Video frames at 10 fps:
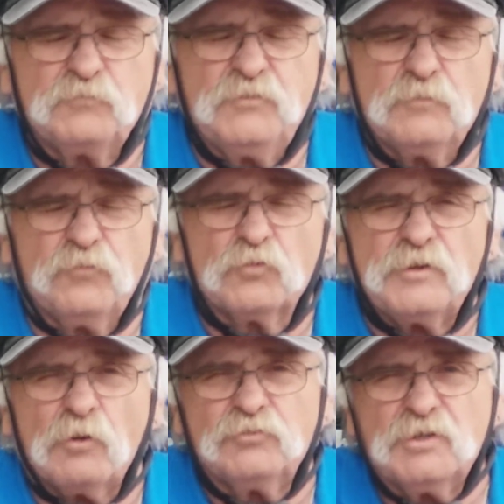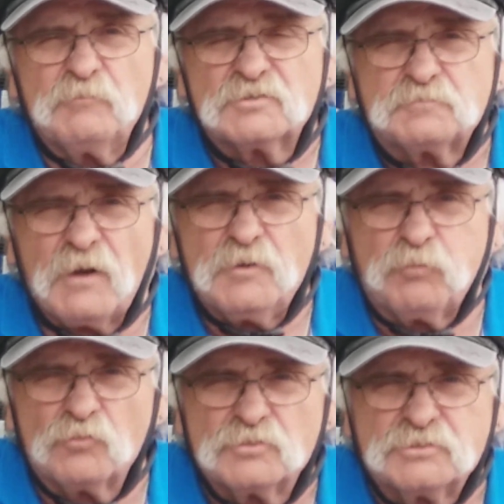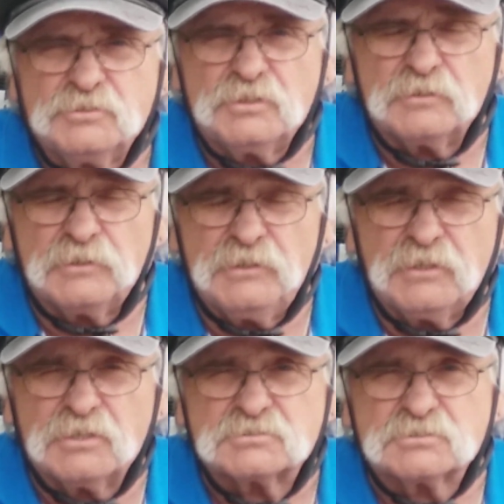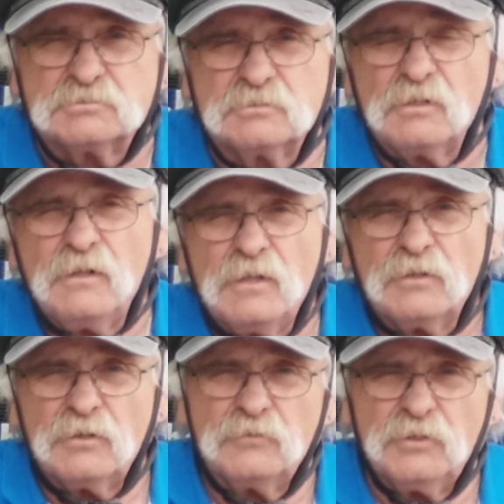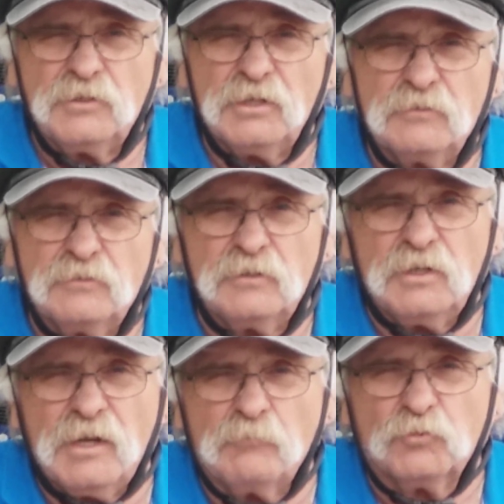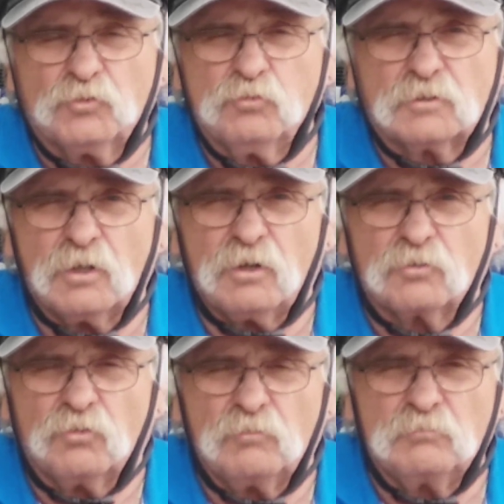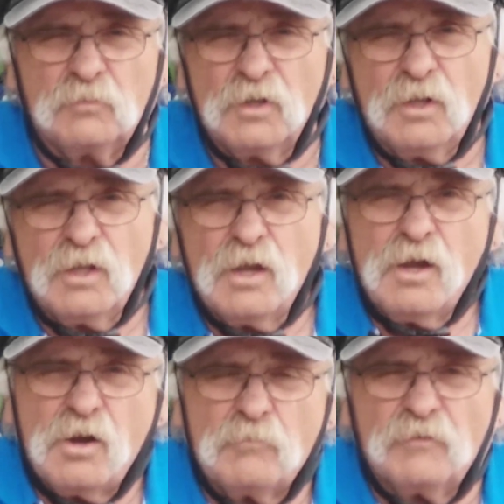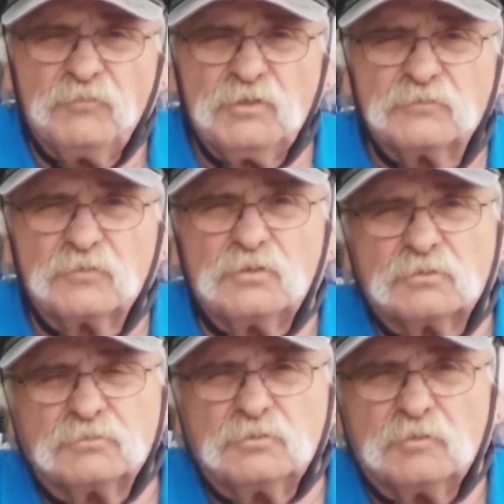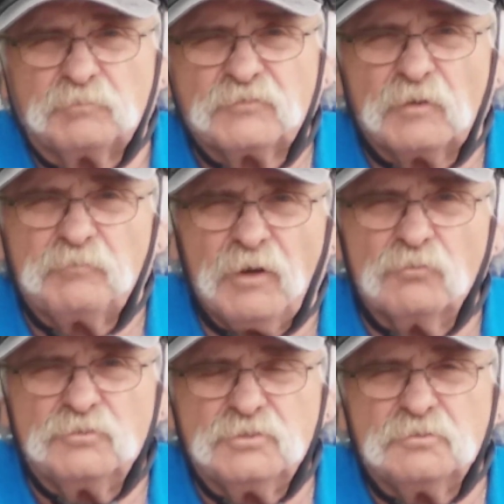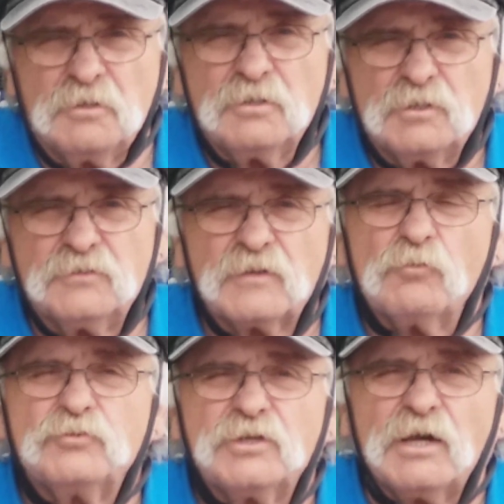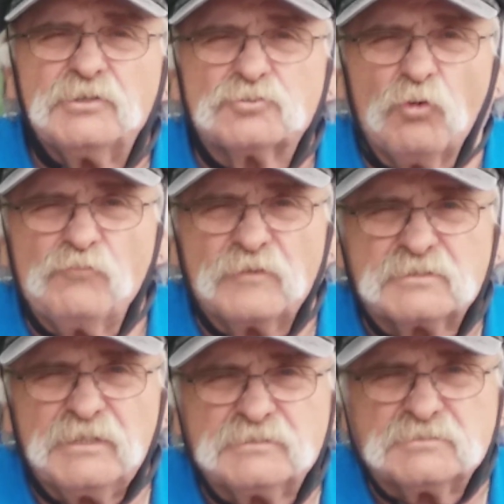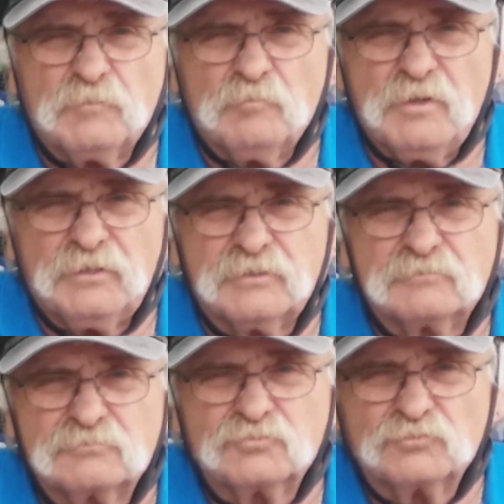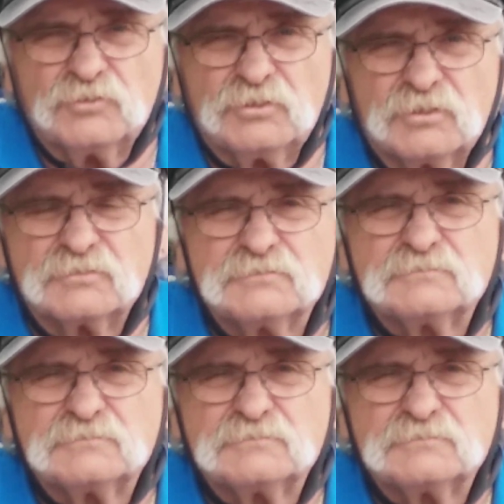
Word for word: wir würden auch hier mit zwei Bundesligisten äh, in, in, in Hamburg gut klarkommen. Aber wie gesagt, äh, bei St. Pauli ist auch nicht alles Gold, was glänzt im Moment. So sehe ich das.